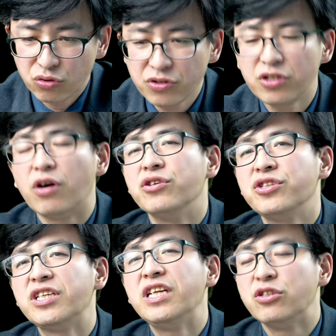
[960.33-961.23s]
从小
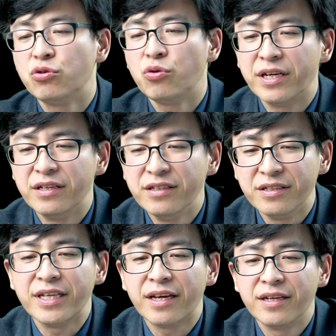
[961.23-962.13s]
心里就怀着恶
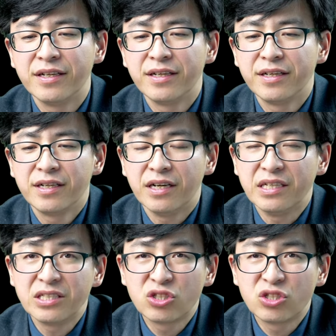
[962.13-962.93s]
念啊，